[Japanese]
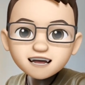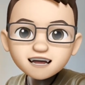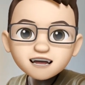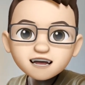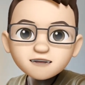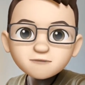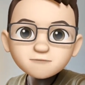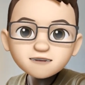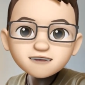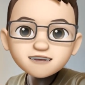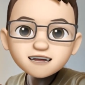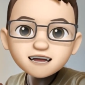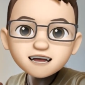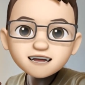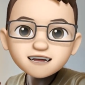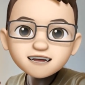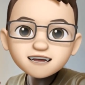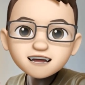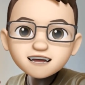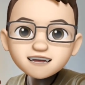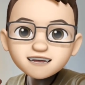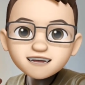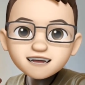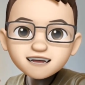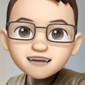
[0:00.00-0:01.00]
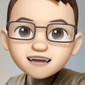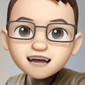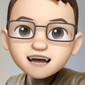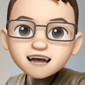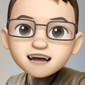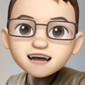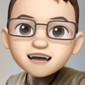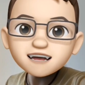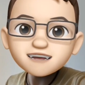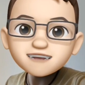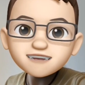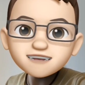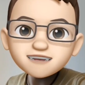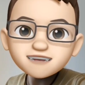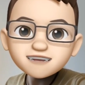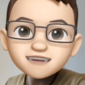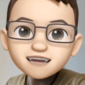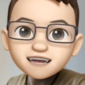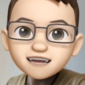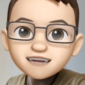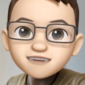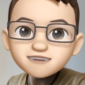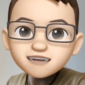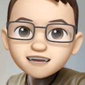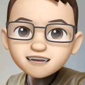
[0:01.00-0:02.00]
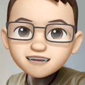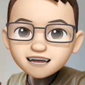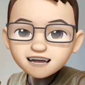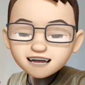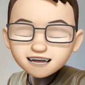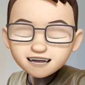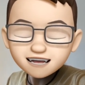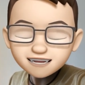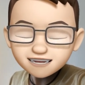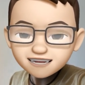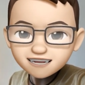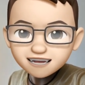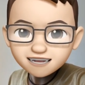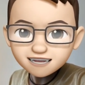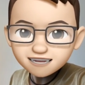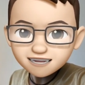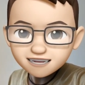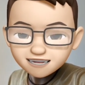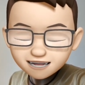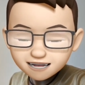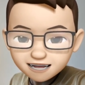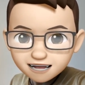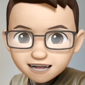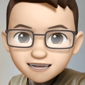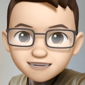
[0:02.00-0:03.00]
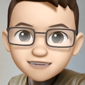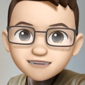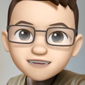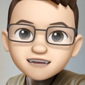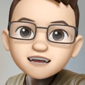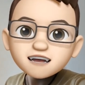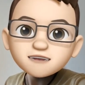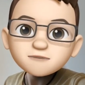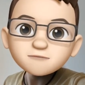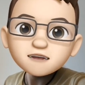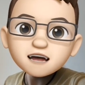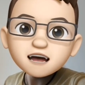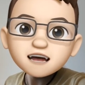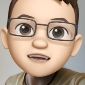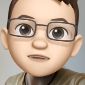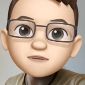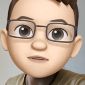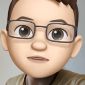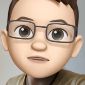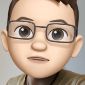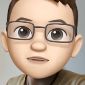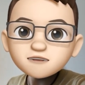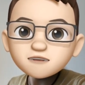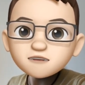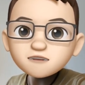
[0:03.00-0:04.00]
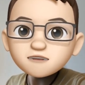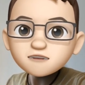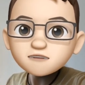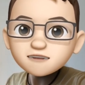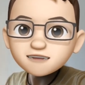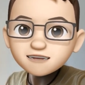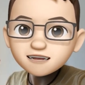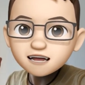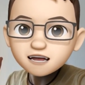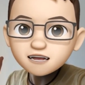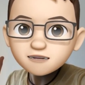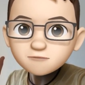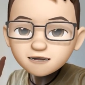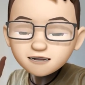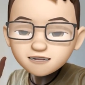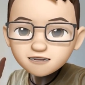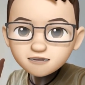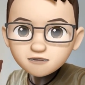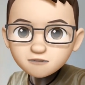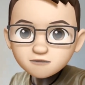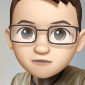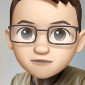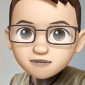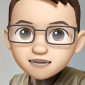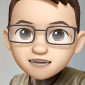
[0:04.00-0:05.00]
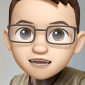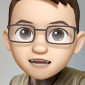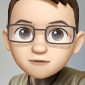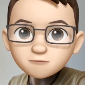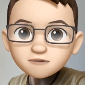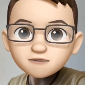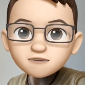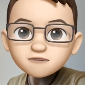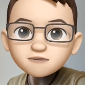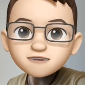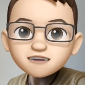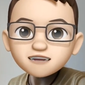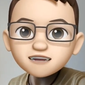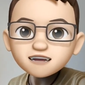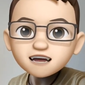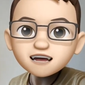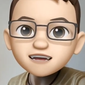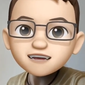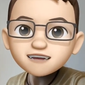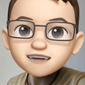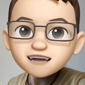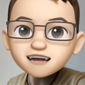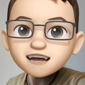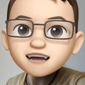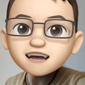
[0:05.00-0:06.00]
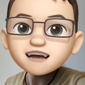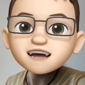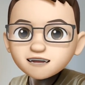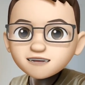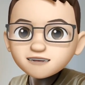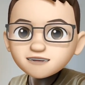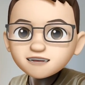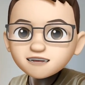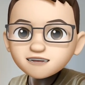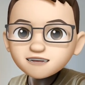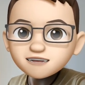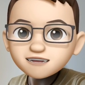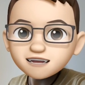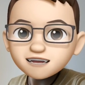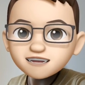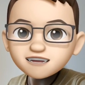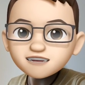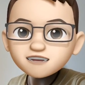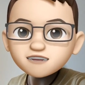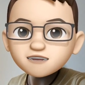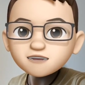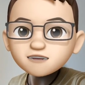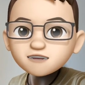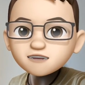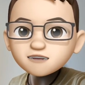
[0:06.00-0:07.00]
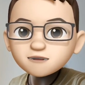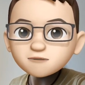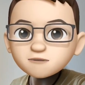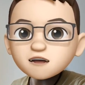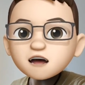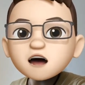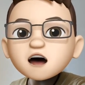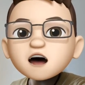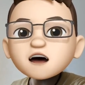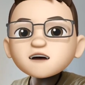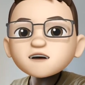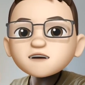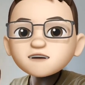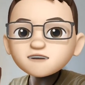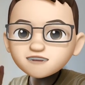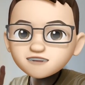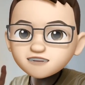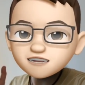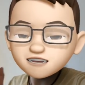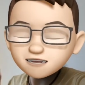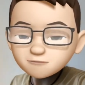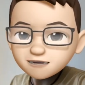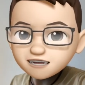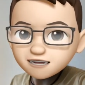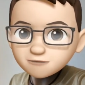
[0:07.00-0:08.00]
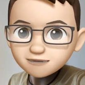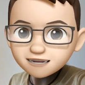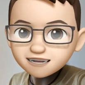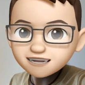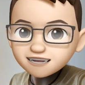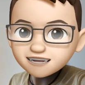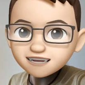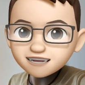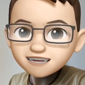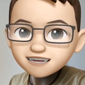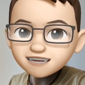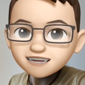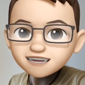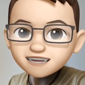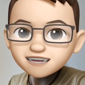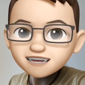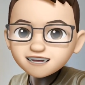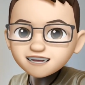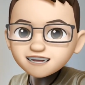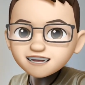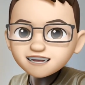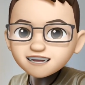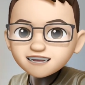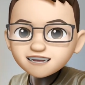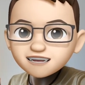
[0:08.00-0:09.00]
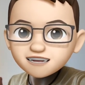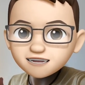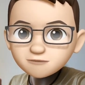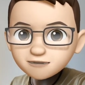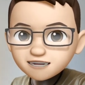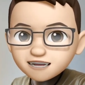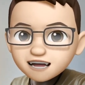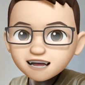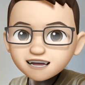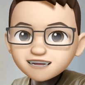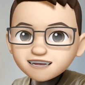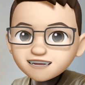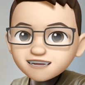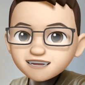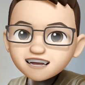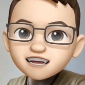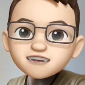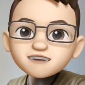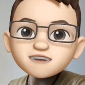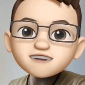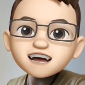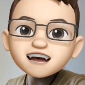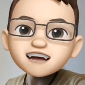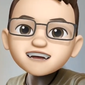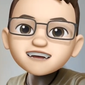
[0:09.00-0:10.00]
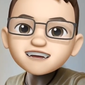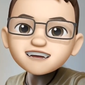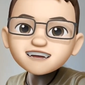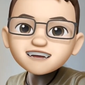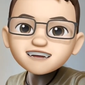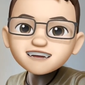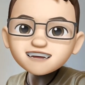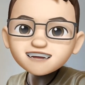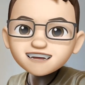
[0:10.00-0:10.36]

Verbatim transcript: 見ていただいて考えていただける方がいらっしゃったら、iPhone の容量はなるべく大きなものを使って撮影することをおすすめします。すいません、以上です。